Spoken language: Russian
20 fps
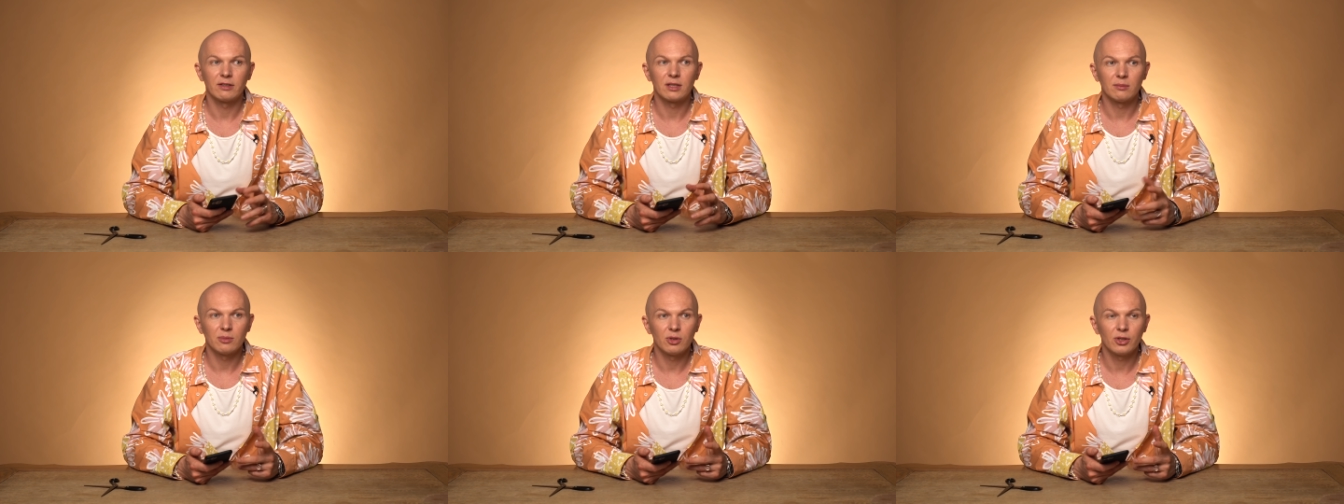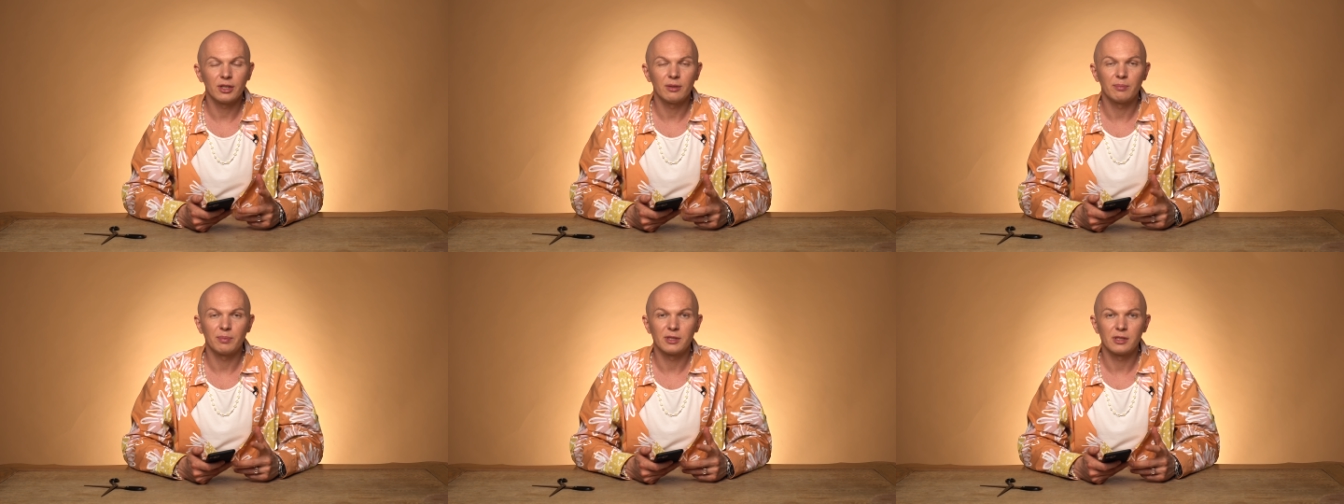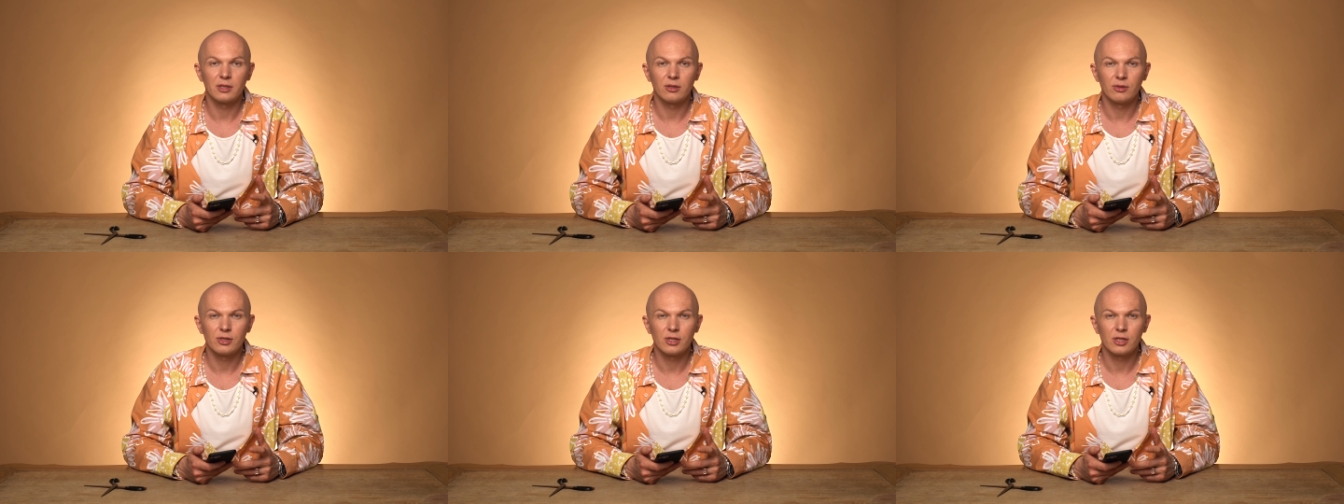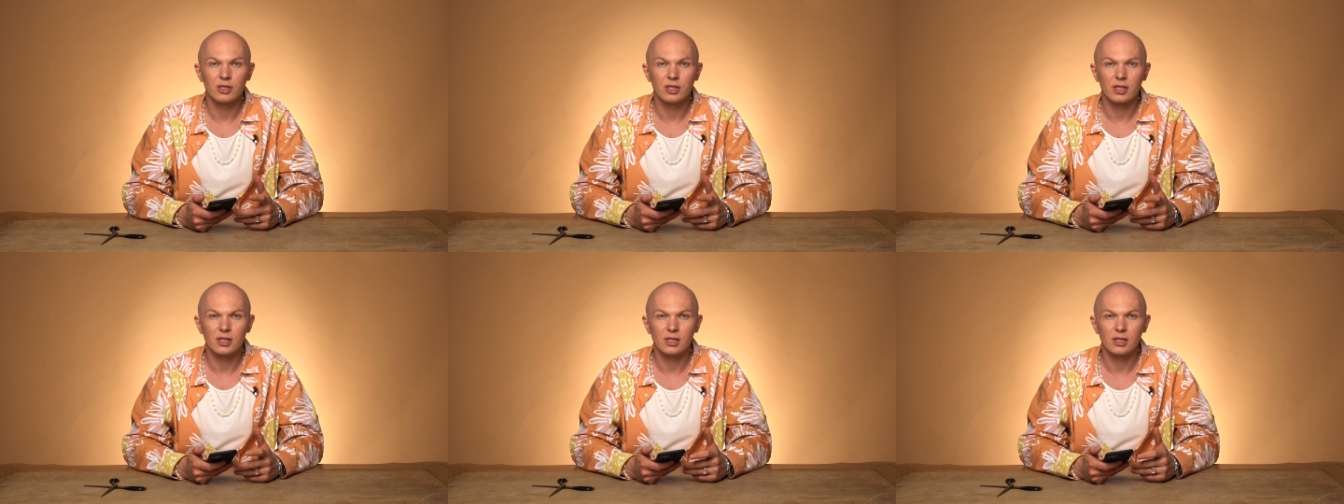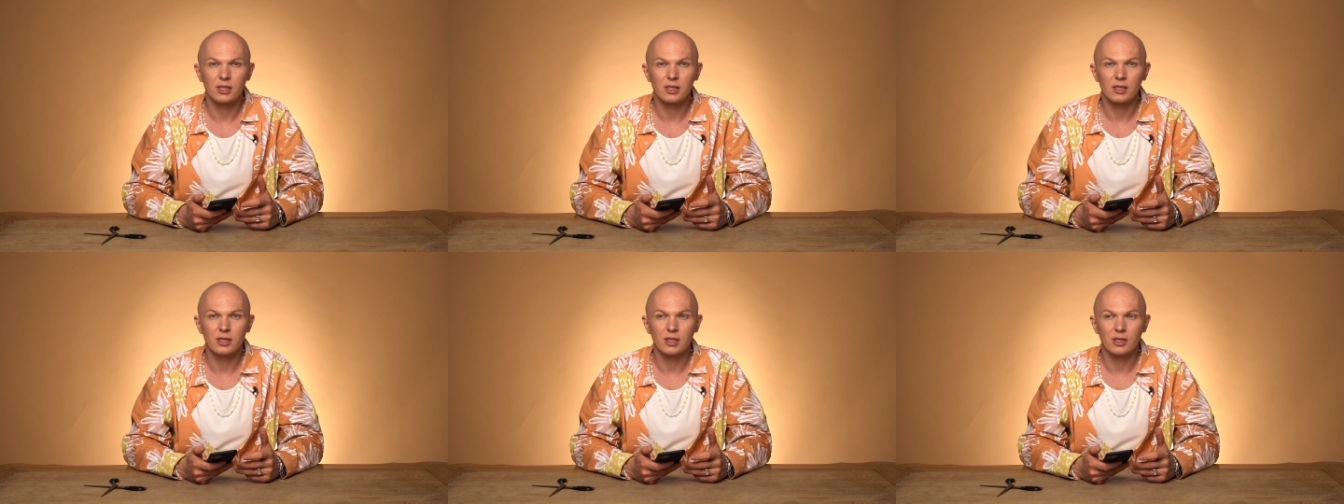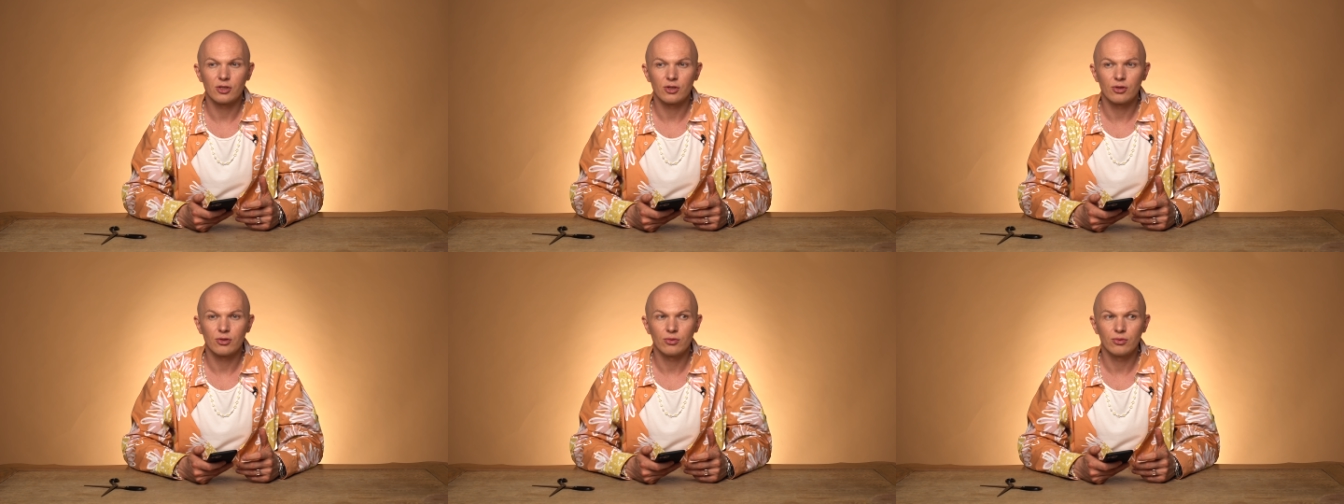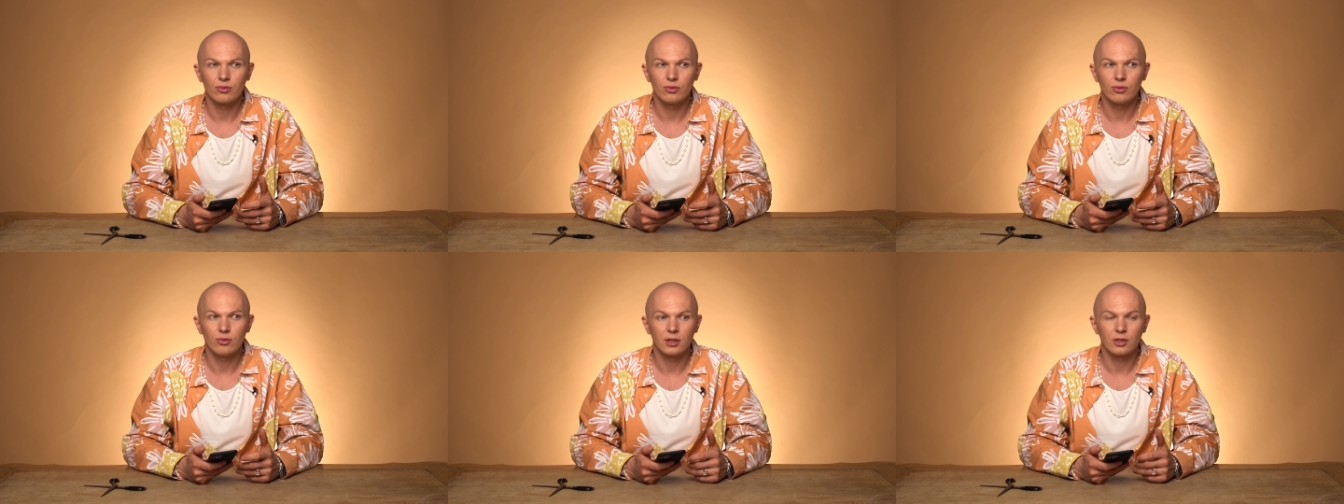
в этом блоке поделюсь сейчас, расскажу,